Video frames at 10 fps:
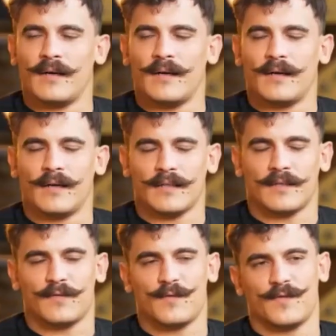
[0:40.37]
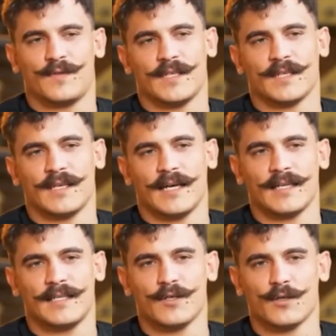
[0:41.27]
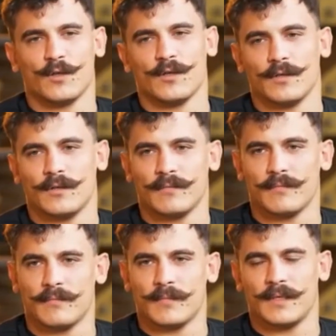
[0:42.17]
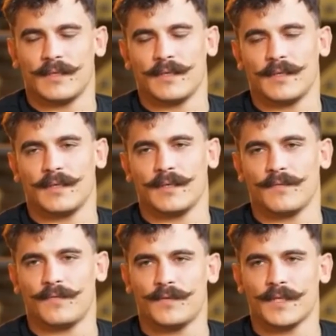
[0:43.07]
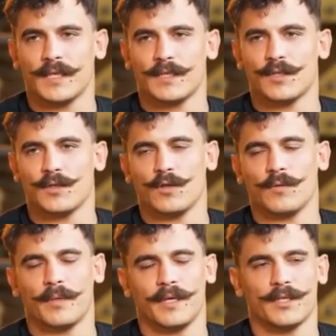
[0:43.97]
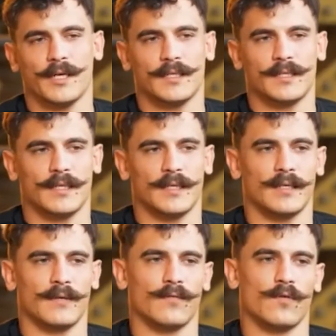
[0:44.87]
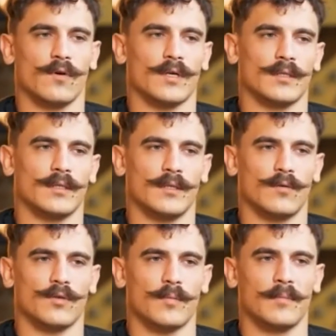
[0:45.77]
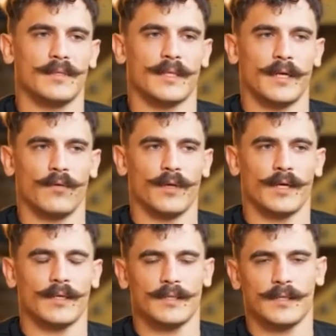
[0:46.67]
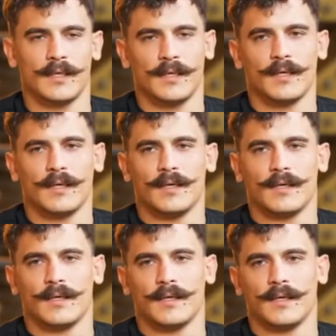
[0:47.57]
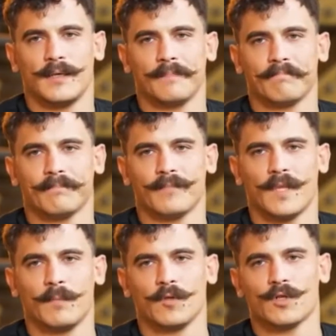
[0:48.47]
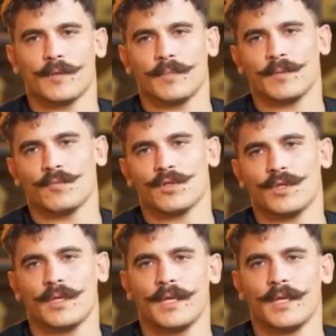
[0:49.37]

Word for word: А, это всегда тяжело а, всегда тяжело приезжать э, в город, ты хочешь побыстрее уехать. А, немножко потому что